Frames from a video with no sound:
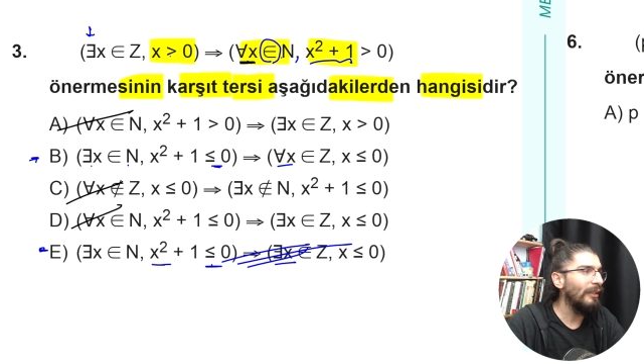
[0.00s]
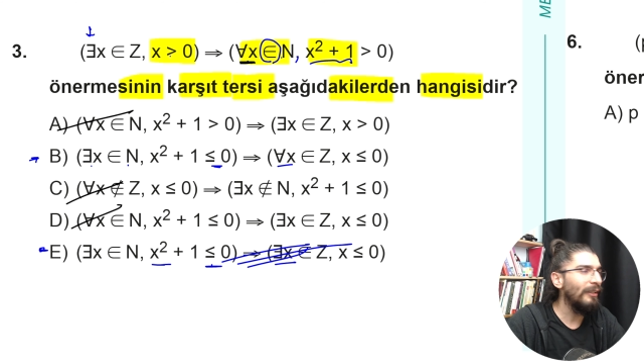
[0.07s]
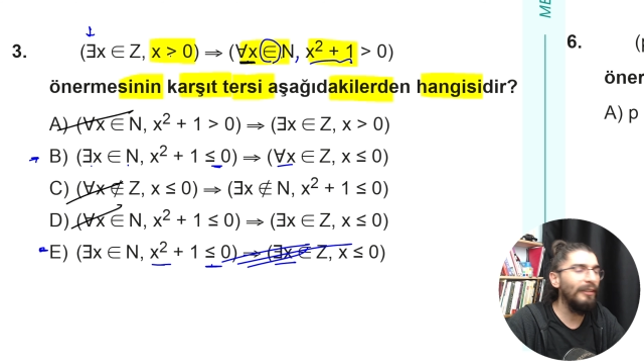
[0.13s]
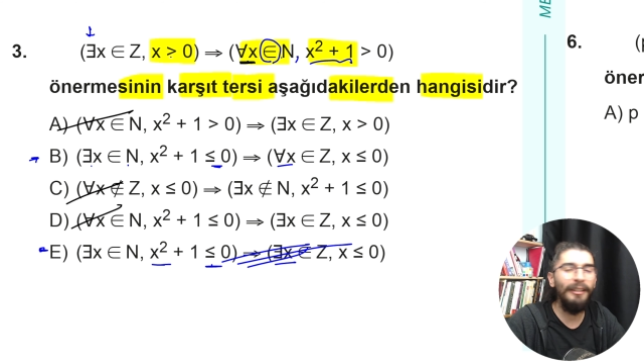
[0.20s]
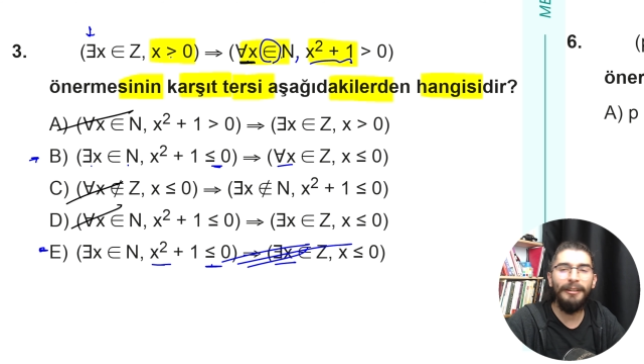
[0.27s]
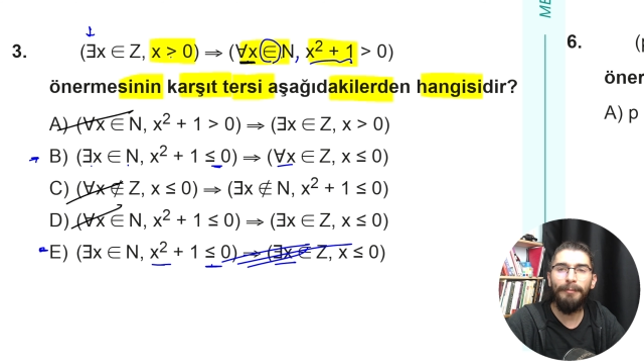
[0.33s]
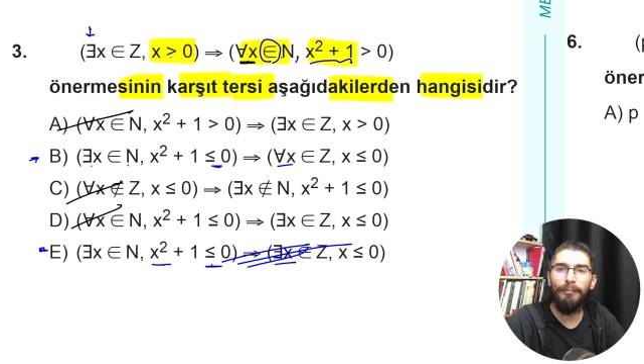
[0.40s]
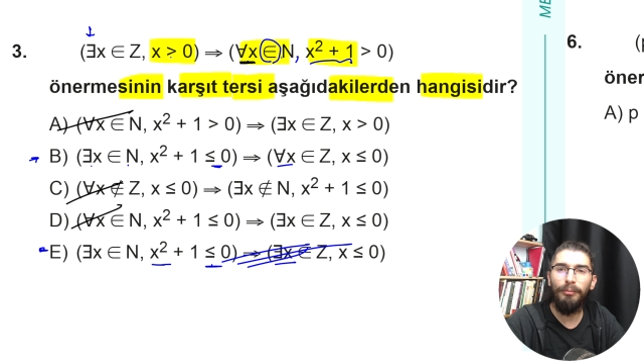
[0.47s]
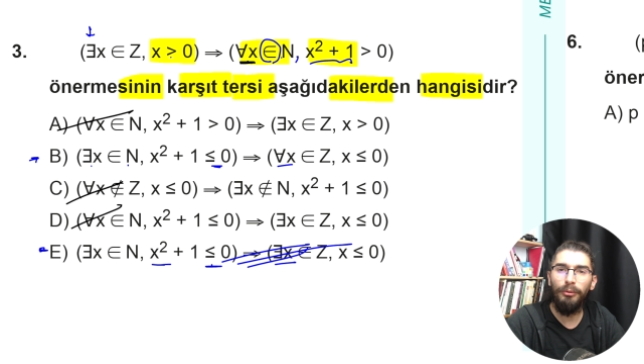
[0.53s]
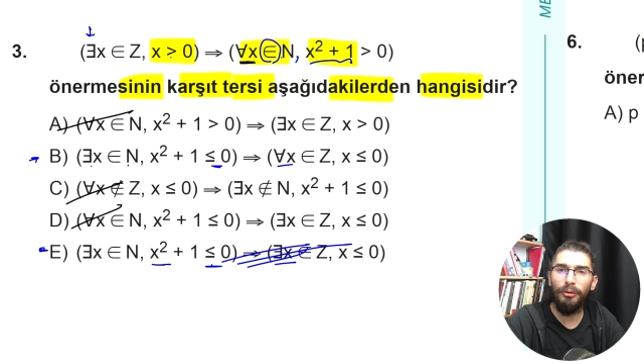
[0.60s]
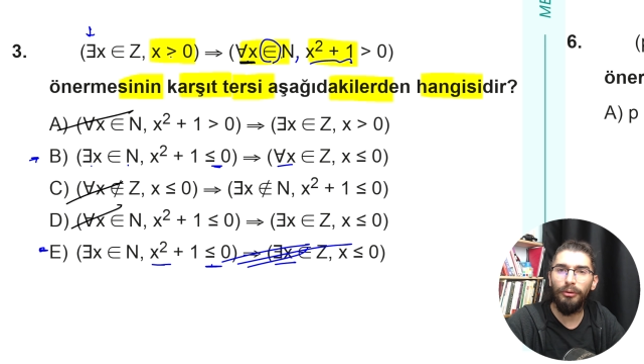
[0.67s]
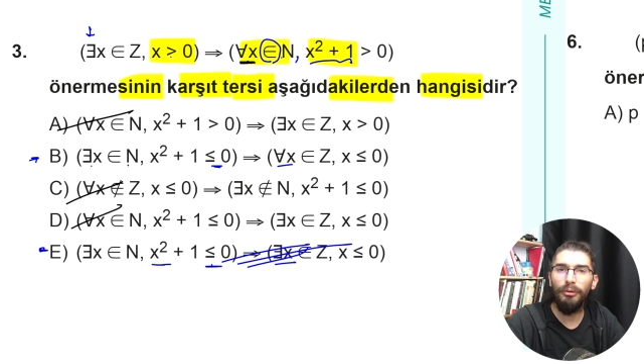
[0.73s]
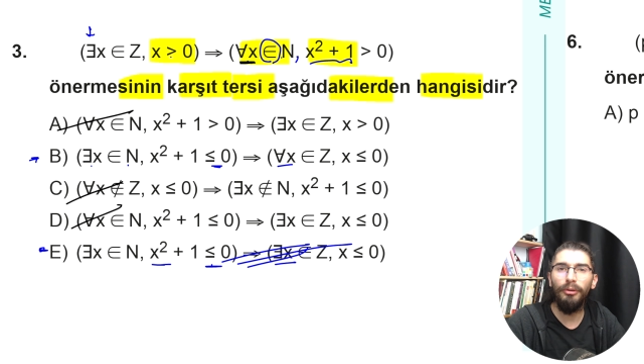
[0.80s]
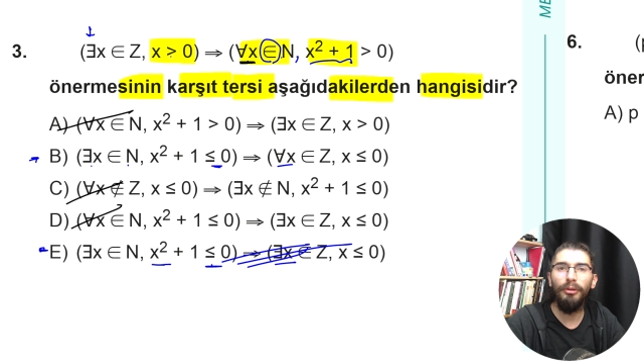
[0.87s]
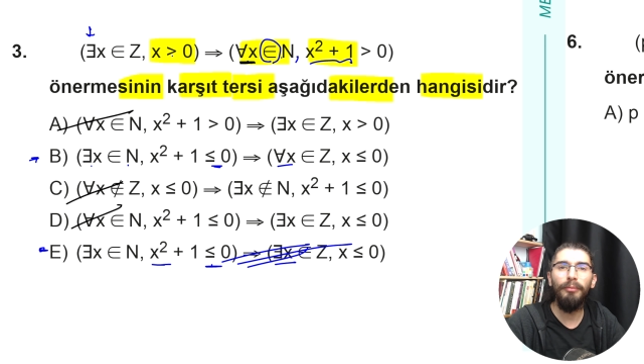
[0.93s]
x
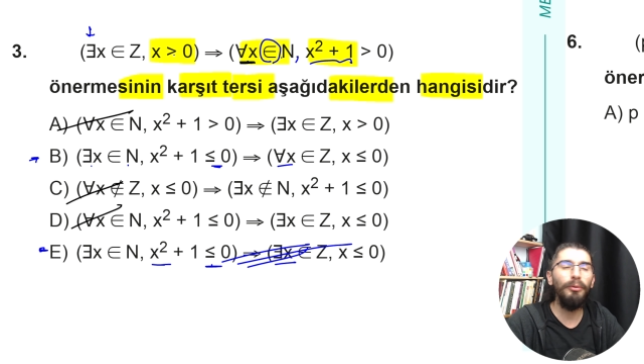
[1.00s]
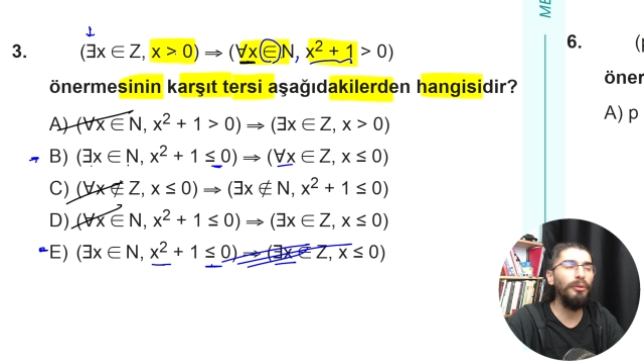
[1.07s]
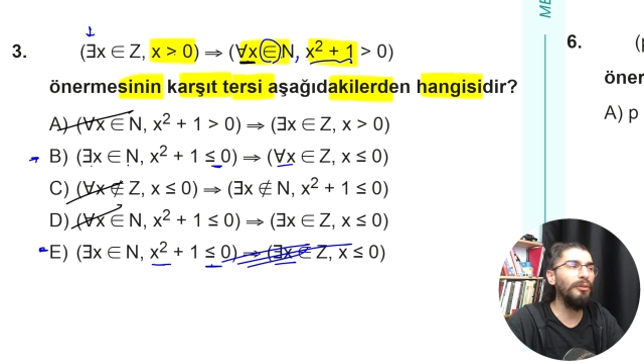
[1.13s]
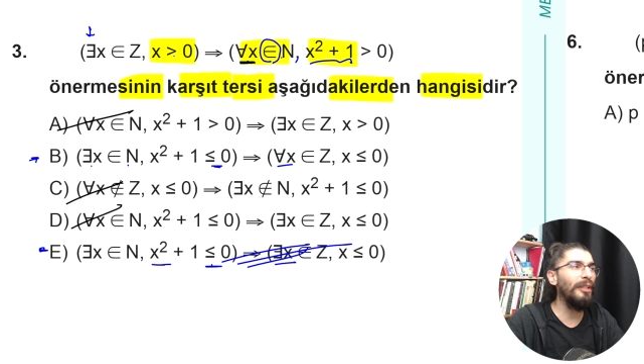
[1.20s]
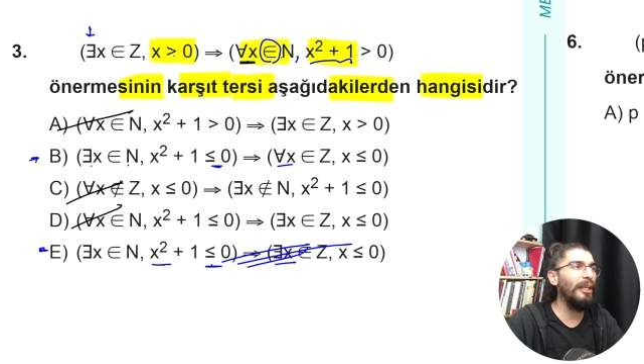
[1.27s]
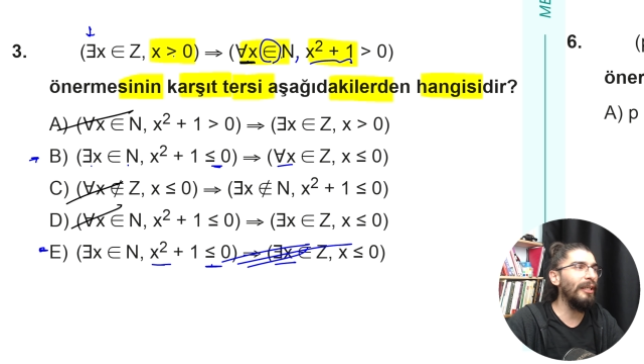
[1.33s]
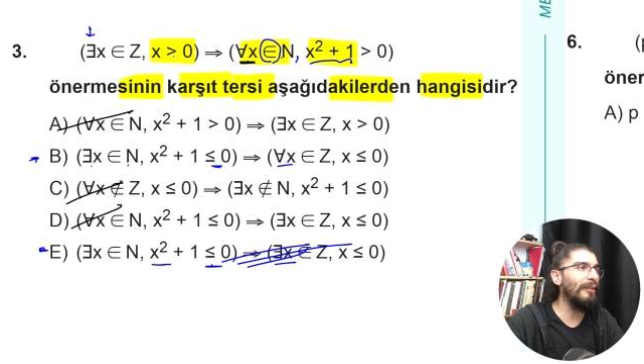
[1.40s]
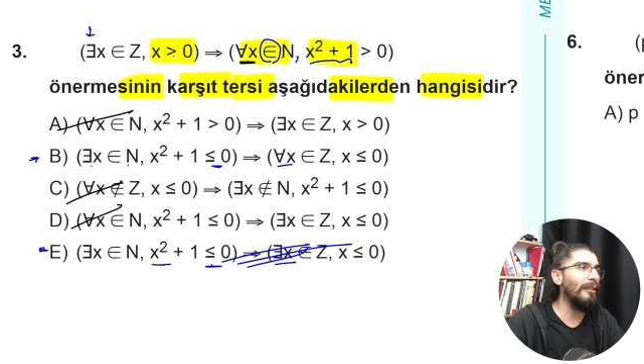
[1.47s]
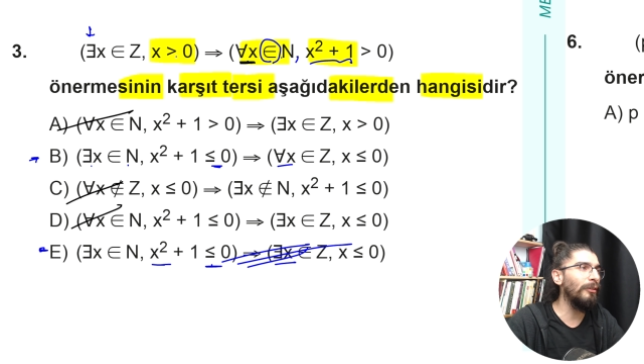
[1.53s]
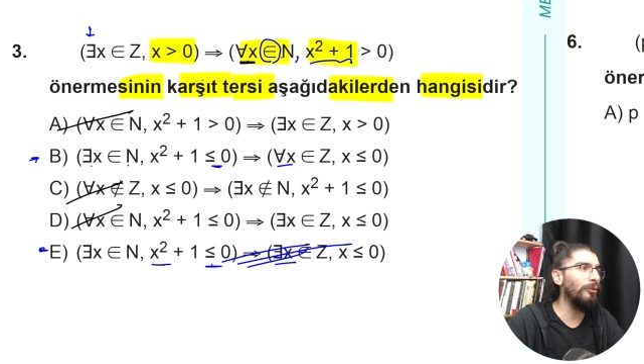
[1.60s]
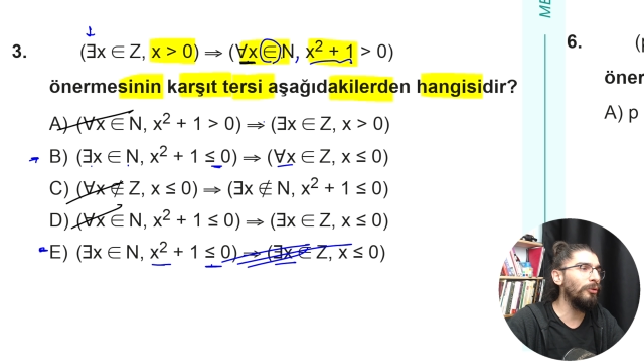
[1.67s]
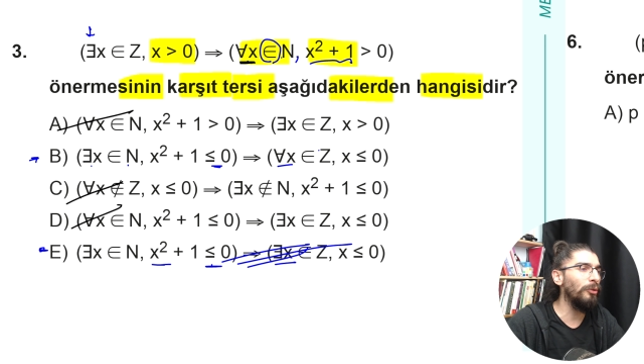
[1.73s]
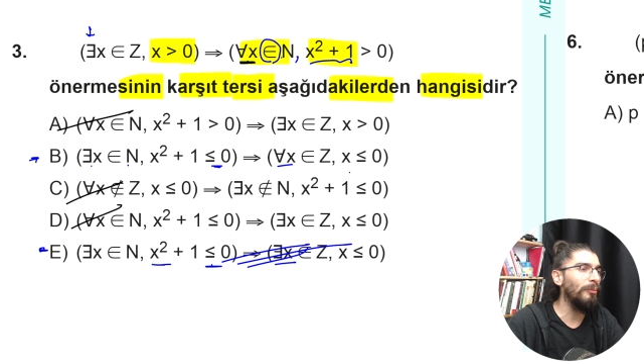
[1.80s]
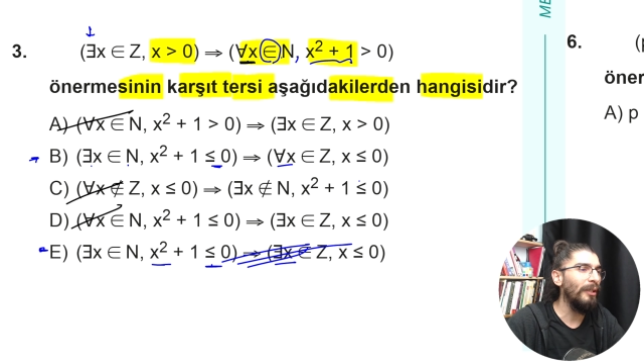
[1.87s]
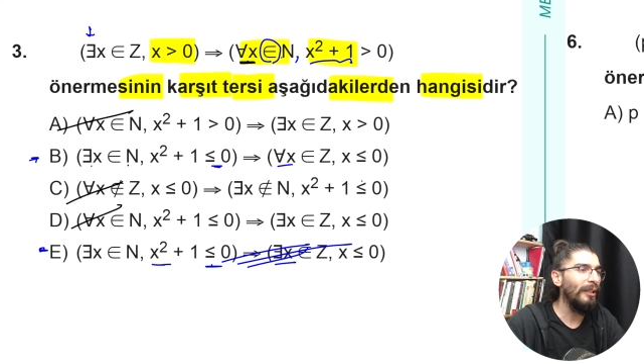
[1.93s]
büyüktü. Bunun değilini
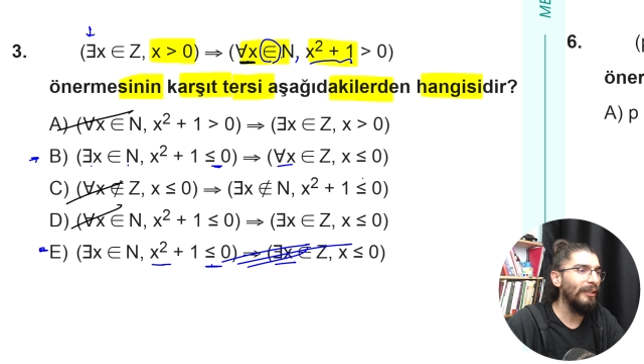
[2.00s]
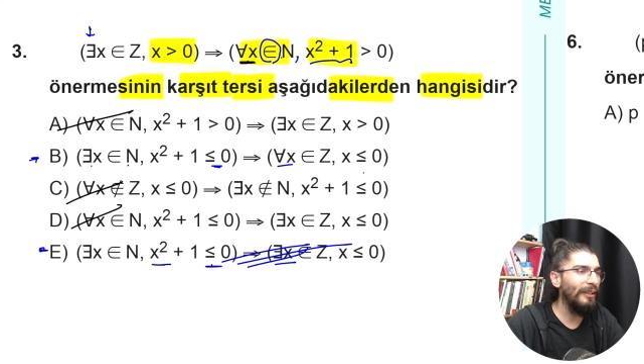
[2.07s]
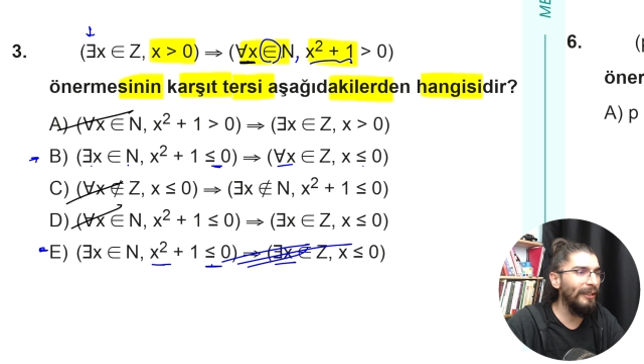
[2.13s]
alıyorum.